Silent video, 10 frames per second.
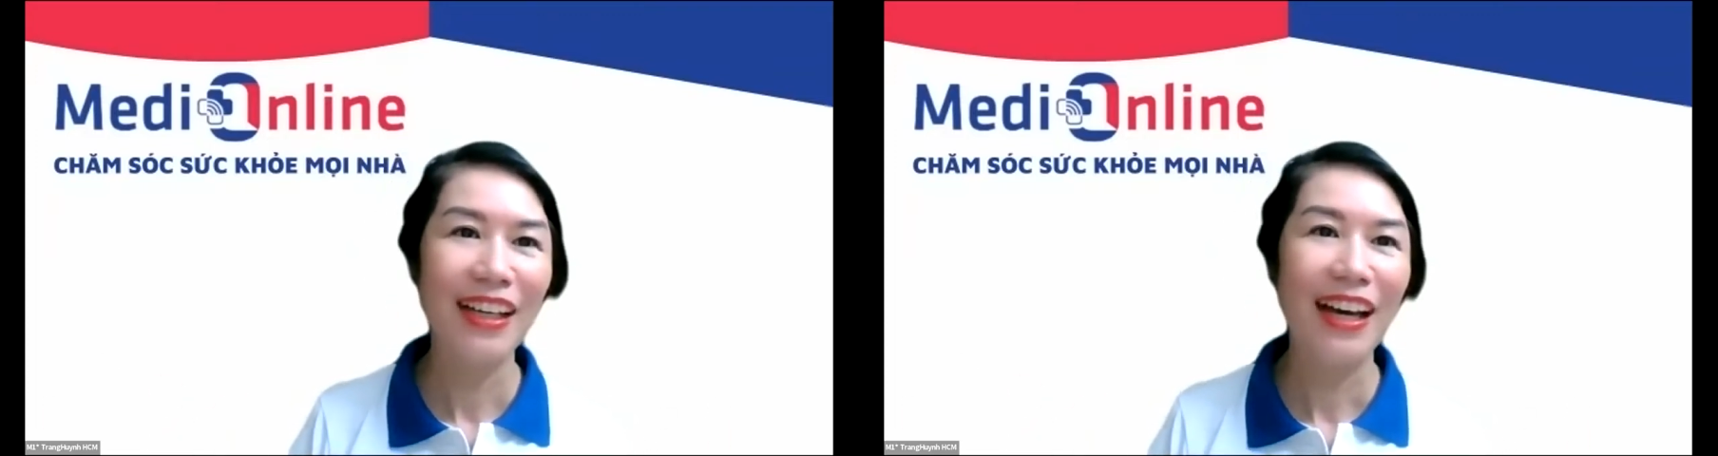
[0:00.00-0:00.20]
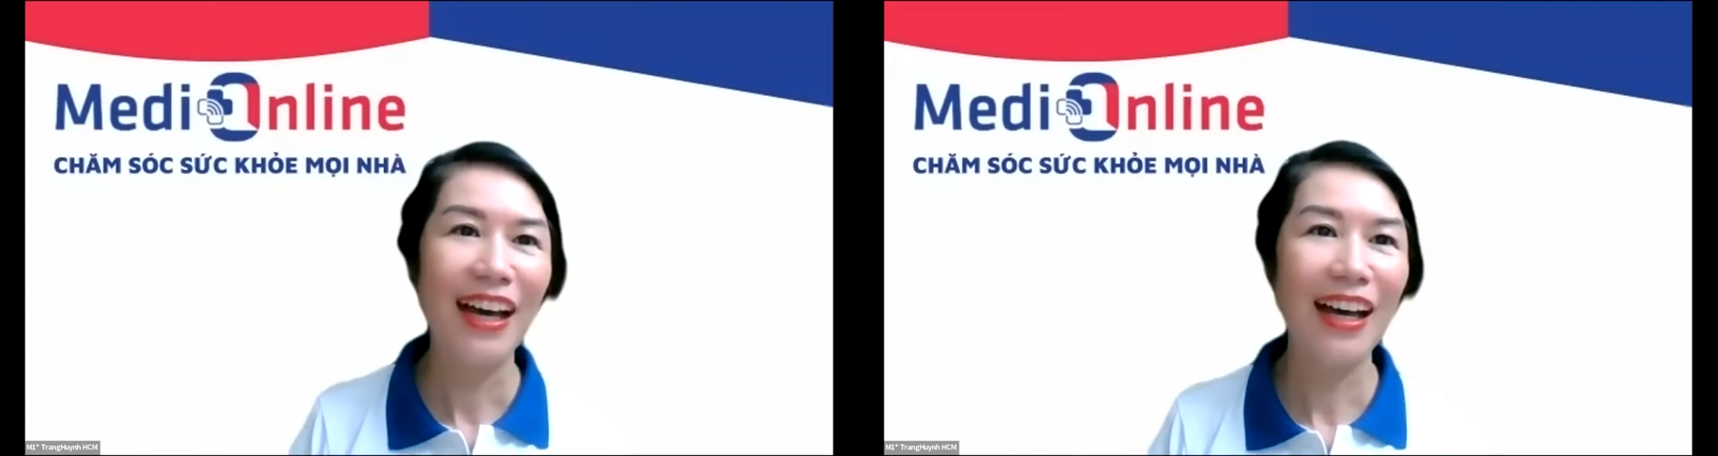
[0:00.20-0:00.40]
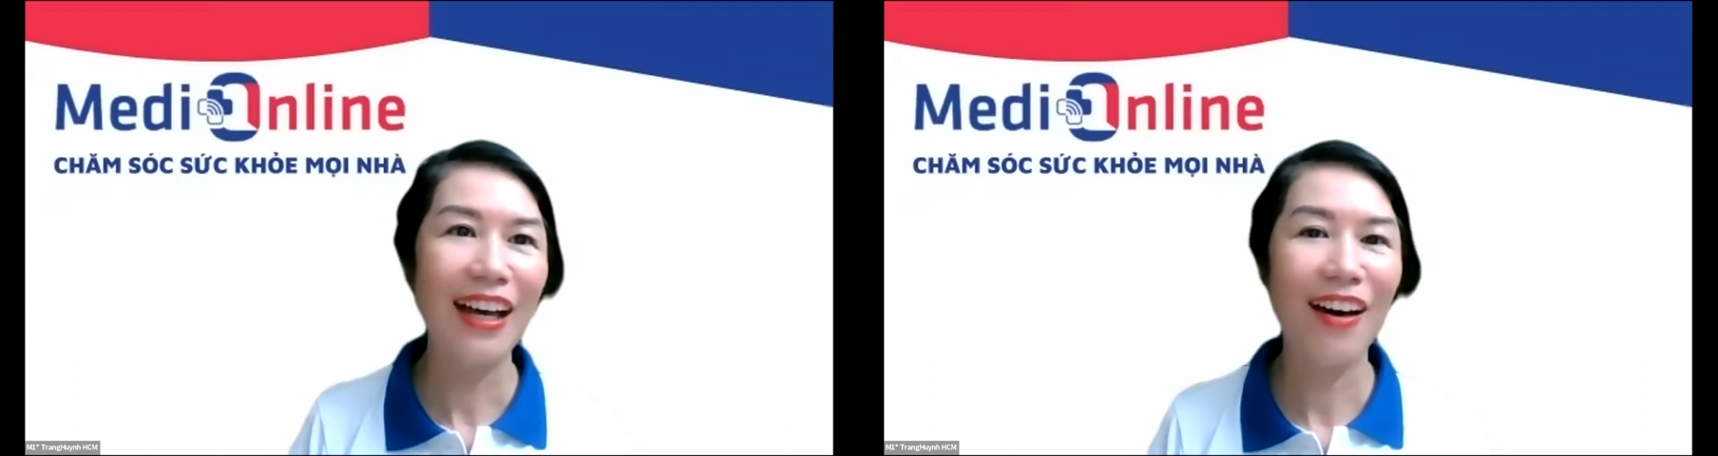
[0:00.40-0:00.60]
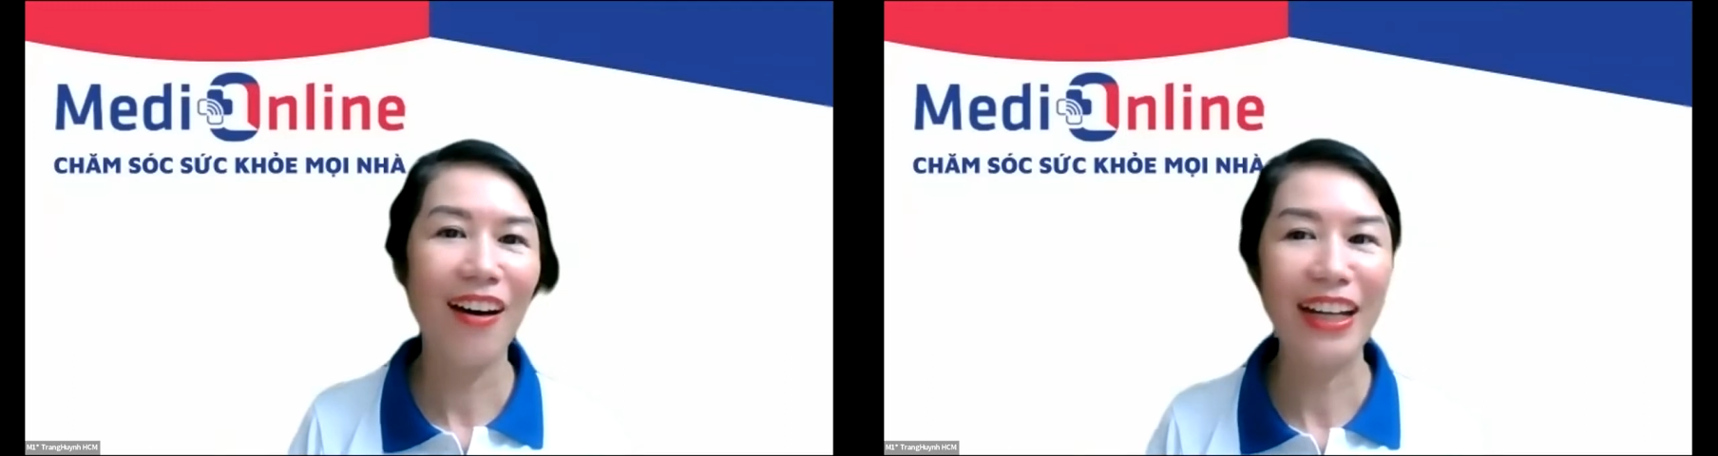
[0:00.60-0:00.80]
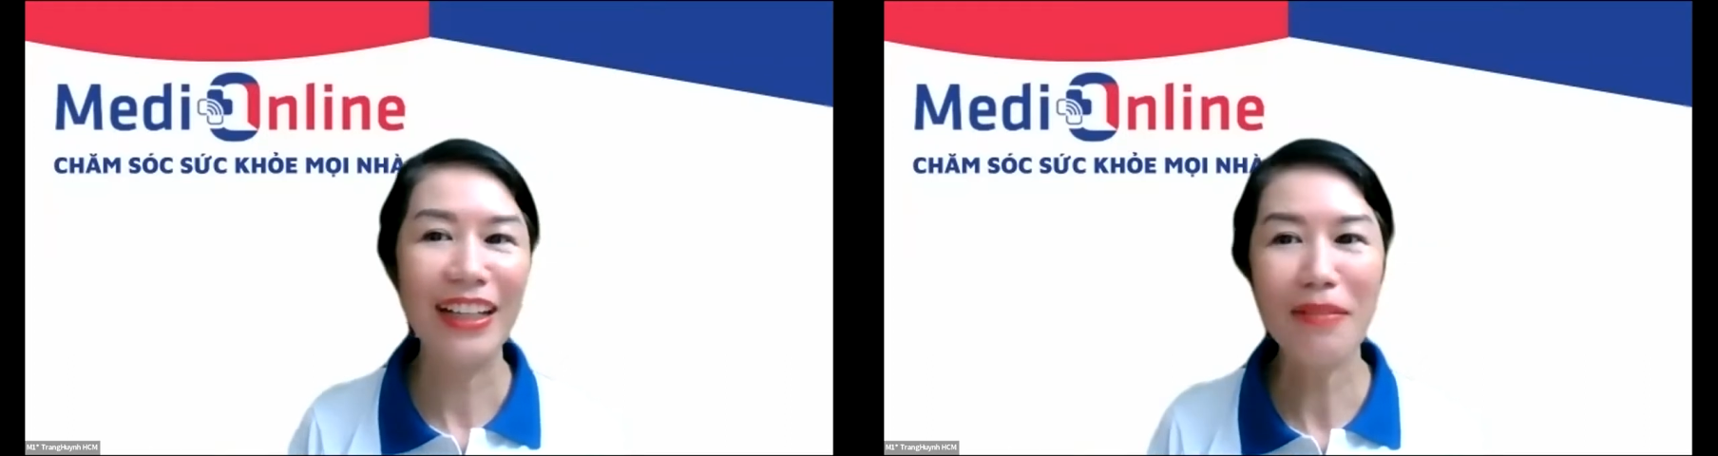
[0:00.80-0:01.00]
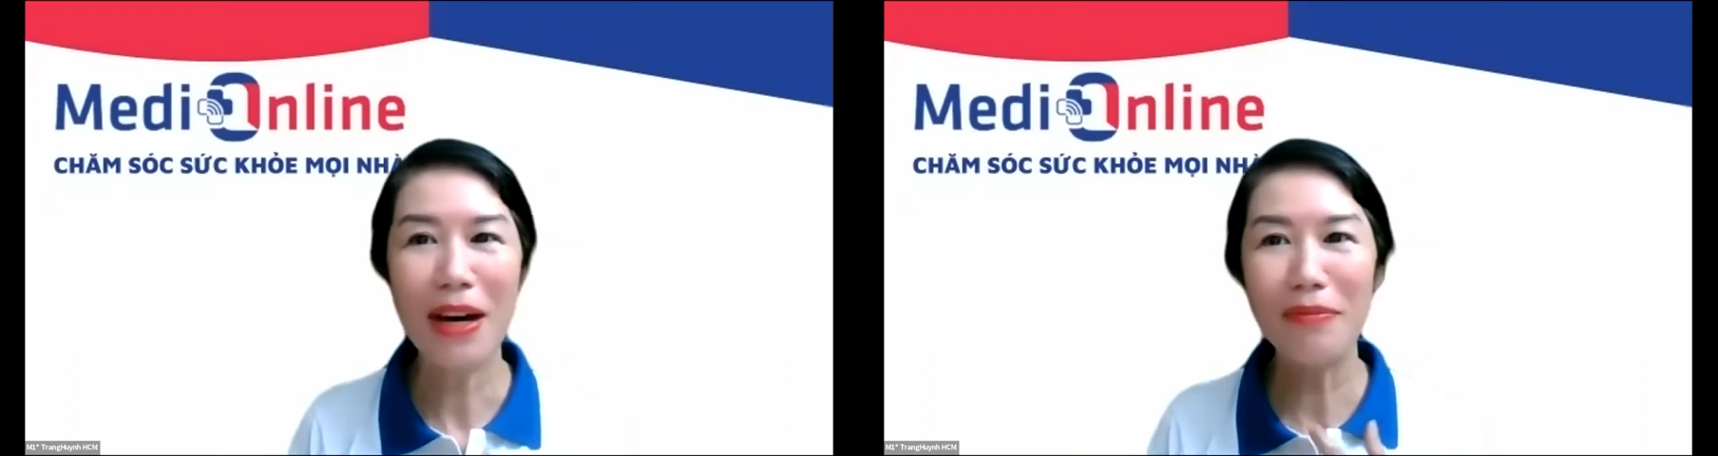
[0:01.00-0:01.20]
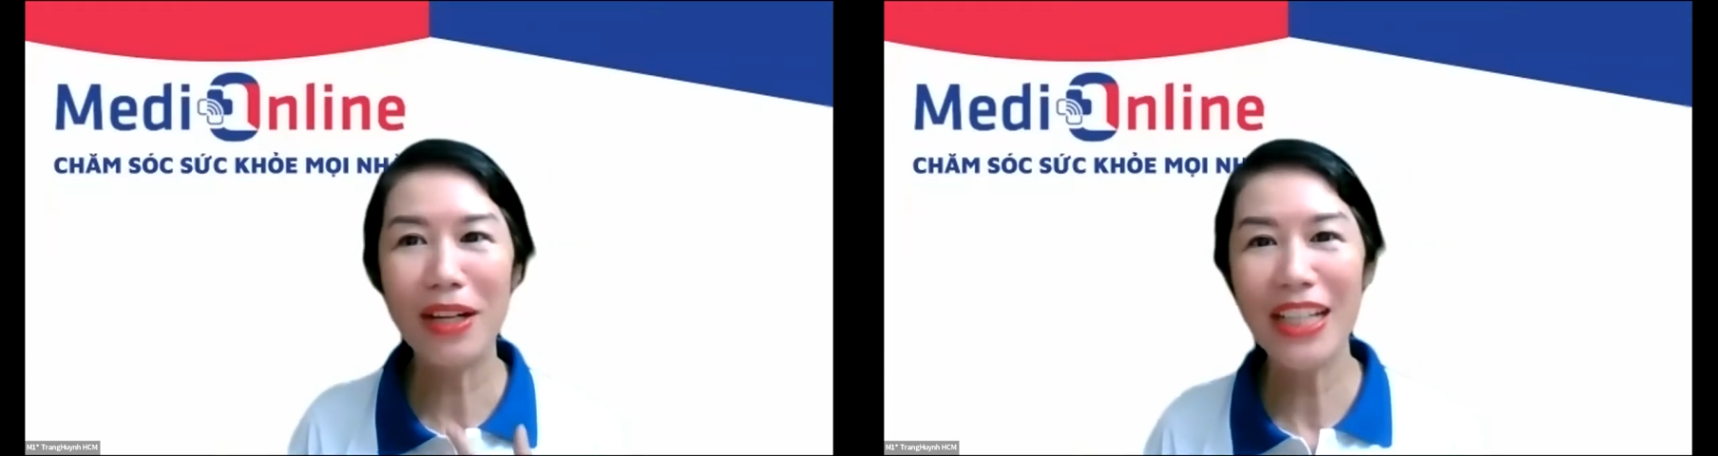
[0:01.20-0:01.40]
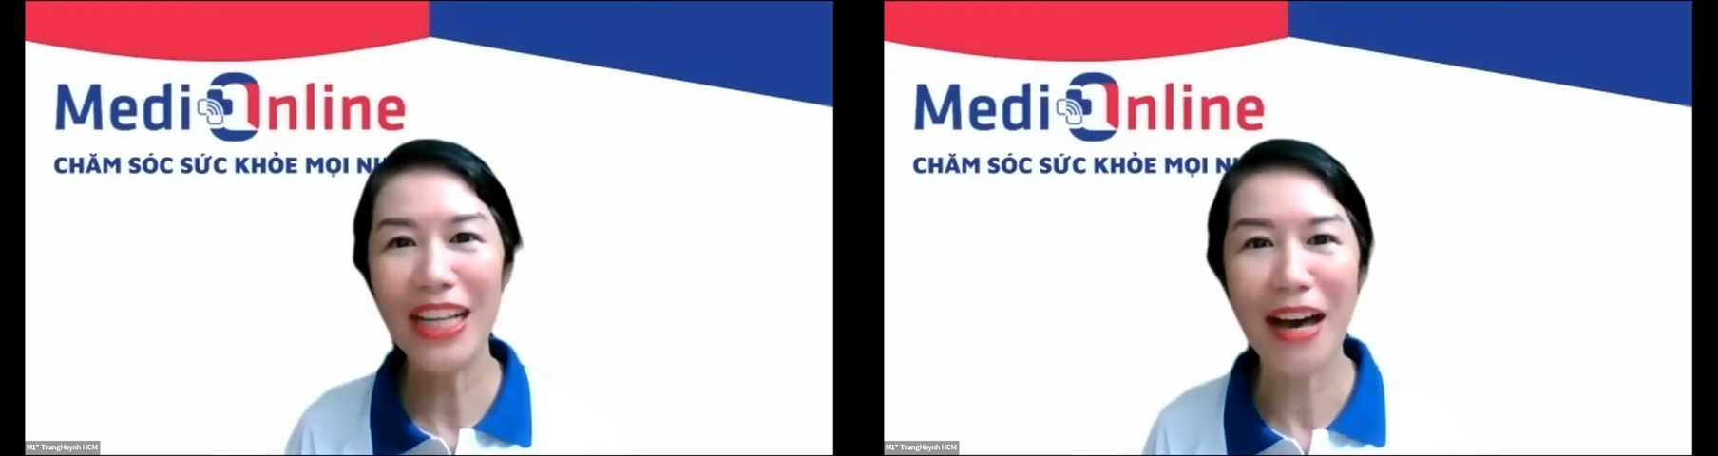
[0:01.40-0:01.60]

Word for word: à mà nãy các bạn mới đi